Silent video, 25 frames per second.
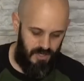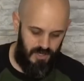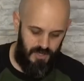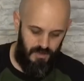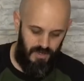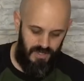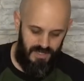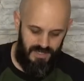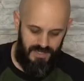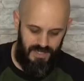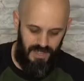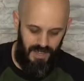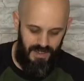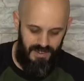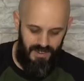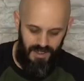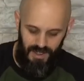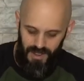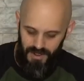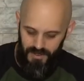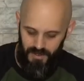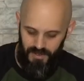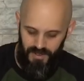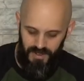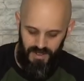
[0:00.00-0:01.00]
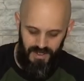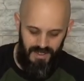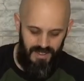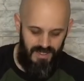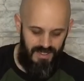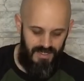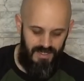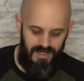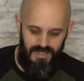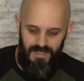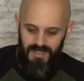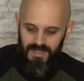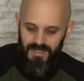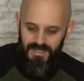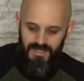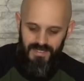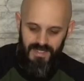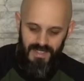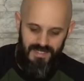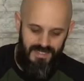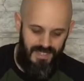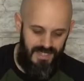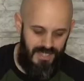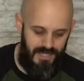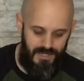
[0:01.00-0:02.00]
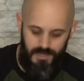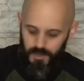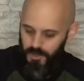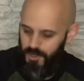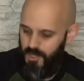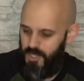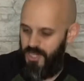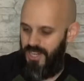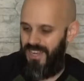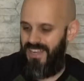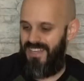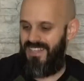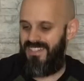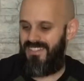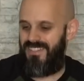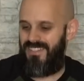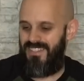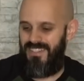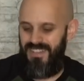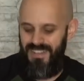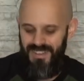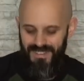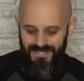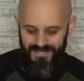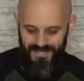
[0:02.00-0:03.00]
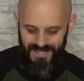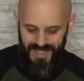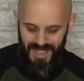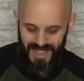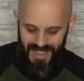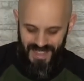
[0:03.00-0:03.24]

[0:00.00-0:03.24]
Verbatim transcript: oder sowas, keine Ahnung. Das ist doch scheiße, ja?